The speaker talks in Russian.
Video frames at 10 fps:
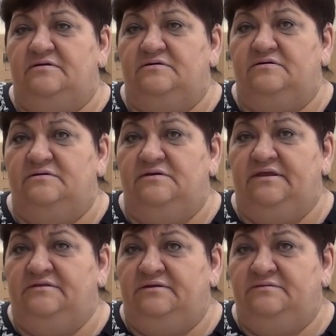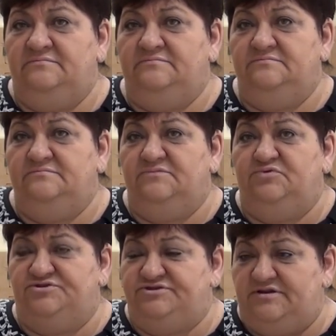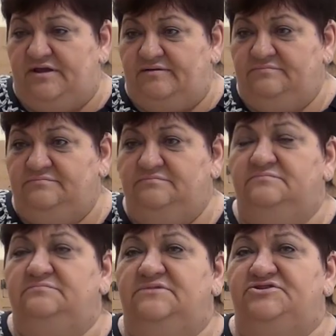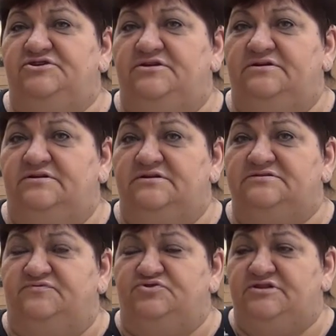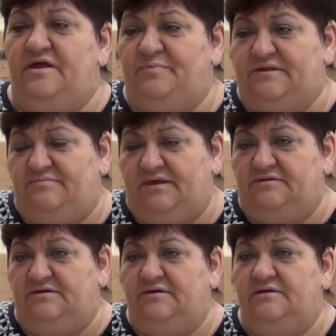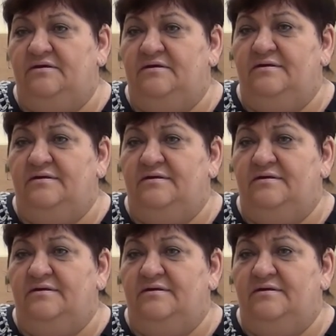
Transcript: Э, это учителя начальных классов, учителя-предметники,